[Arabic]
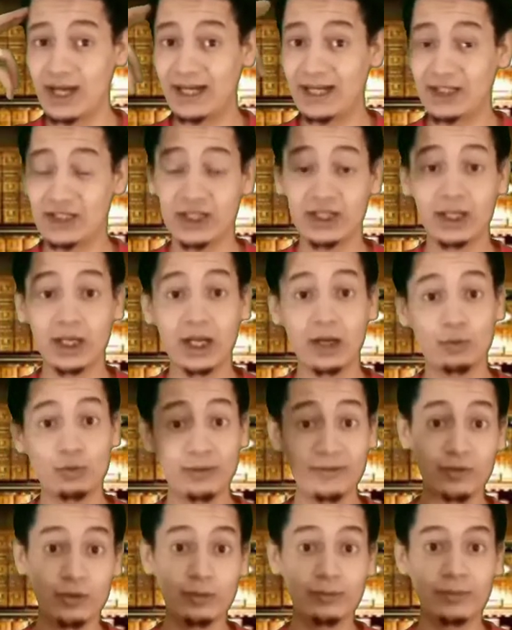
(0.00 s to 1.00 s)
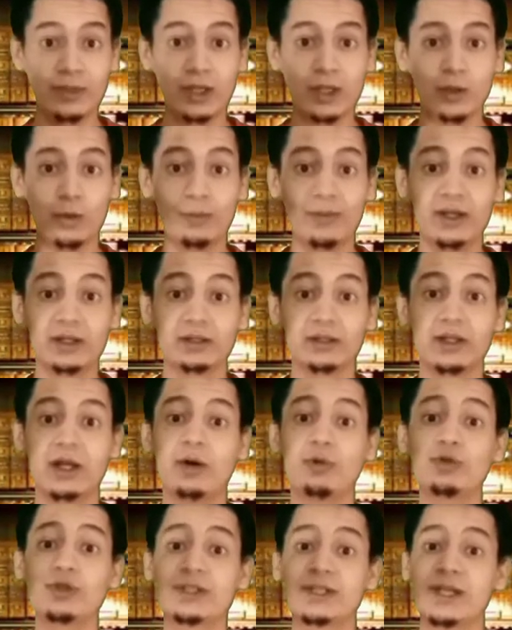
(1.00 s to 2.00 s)
علشان نخوفهم وما
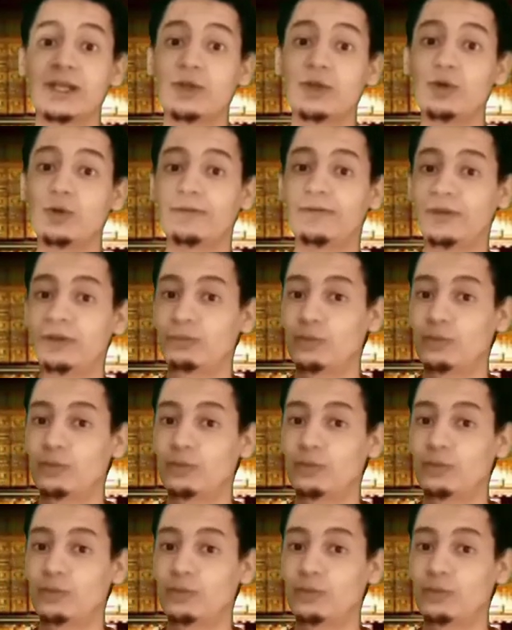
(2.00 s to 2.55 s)
يطلعوش زيهم في